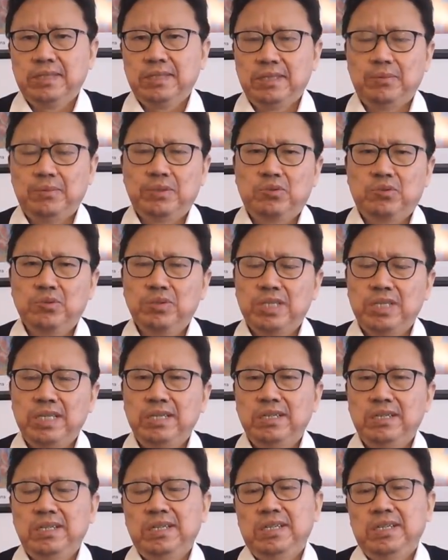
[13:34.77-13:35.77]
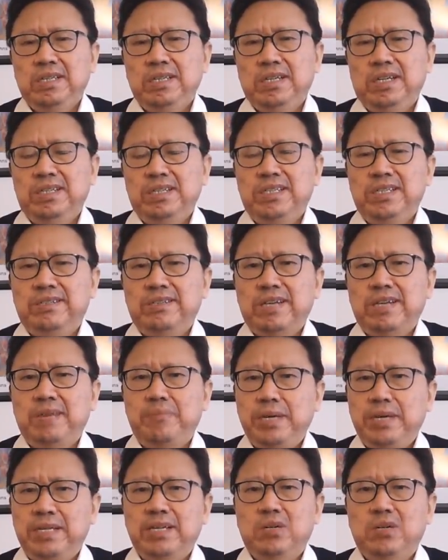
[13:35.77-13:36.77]
那么朱镕基，而且在
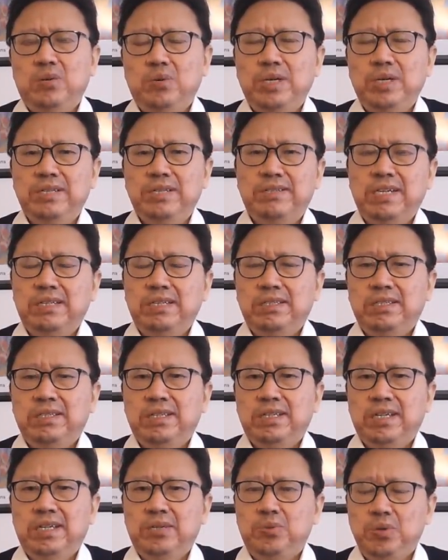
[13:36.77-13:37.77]
北戴河会议上啊，